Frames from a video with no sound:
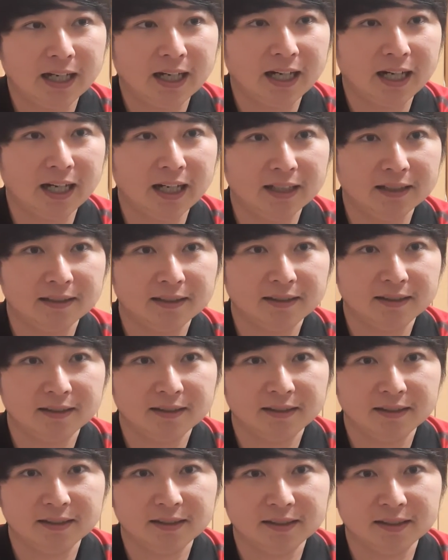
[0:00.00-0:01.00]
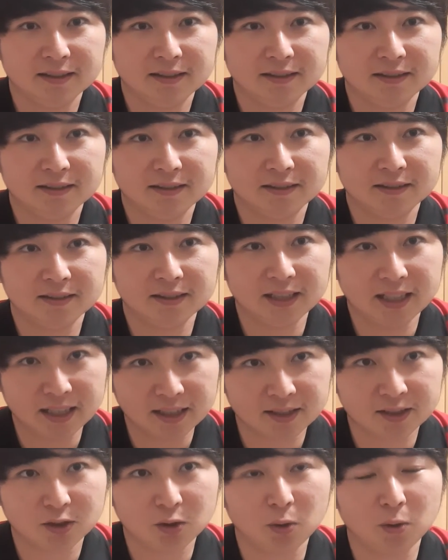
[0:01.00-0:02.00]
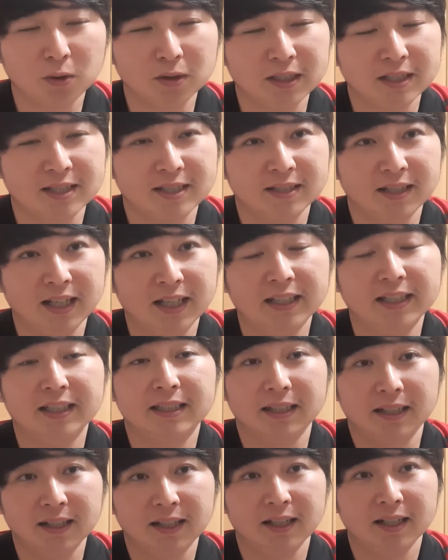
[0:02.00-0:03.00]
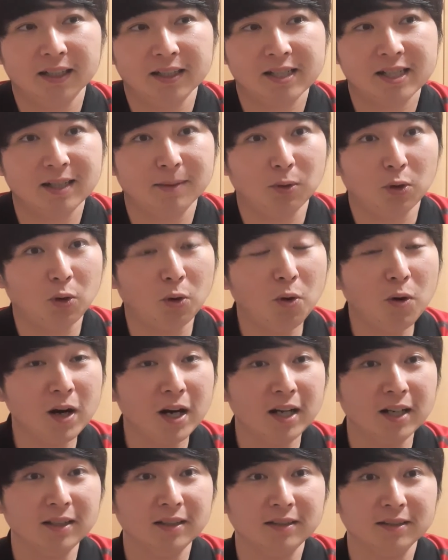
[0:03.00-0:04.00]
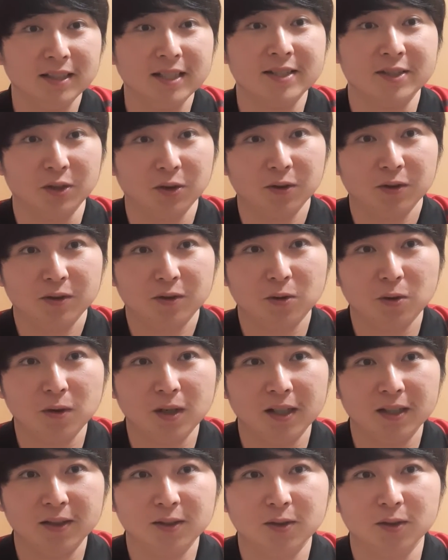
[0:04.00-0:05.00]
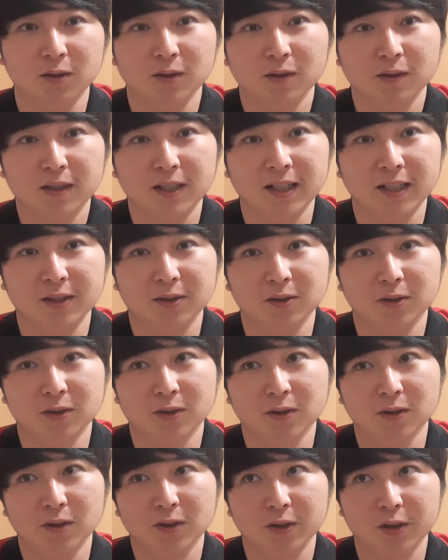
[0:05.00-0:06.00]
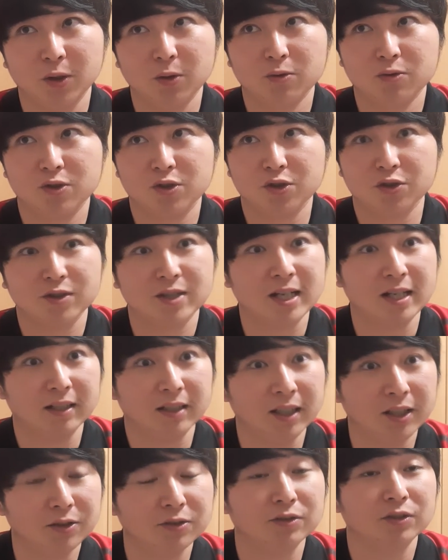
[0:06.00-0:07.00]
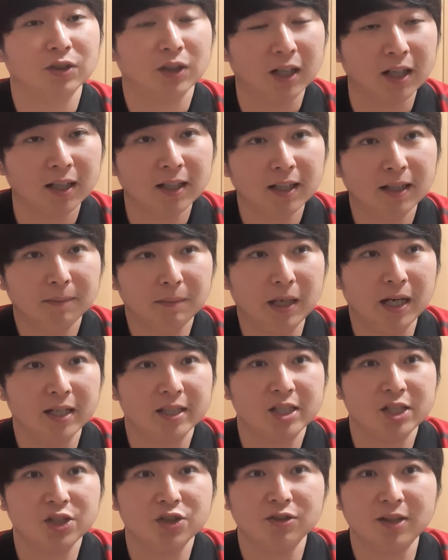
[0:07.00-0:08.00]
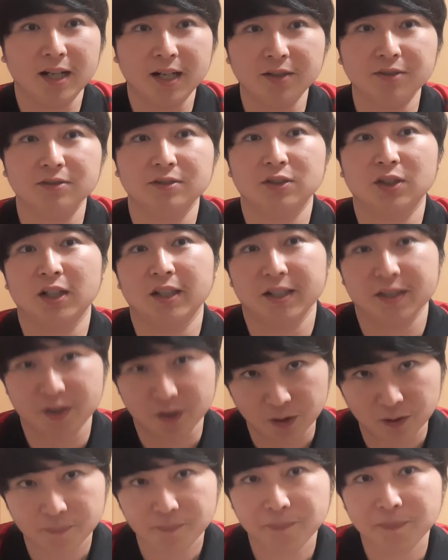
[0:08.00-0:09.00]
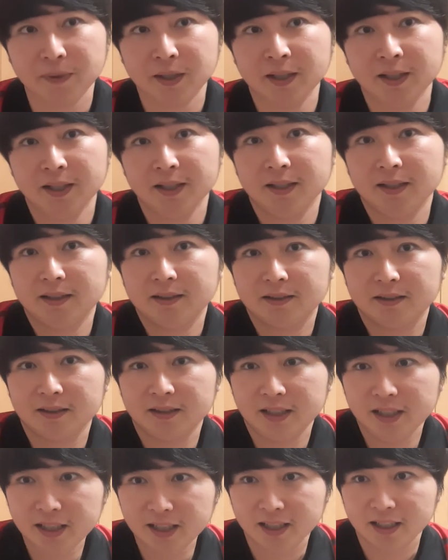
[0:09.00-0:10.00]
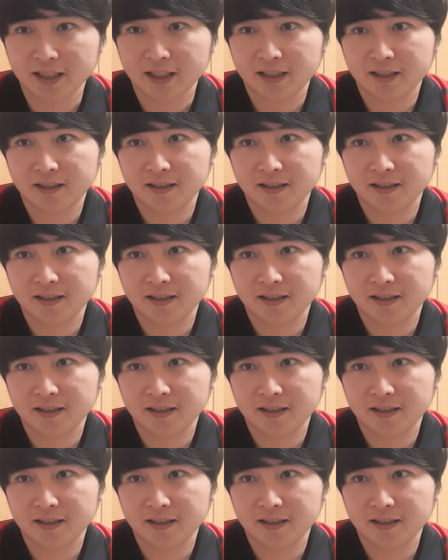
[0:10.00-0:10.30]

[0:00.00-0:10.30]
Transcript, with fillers: あんなところで繋いでたら、しかも後半ですよ。後半の、あの、43、2分とか、87分とかですよ。に、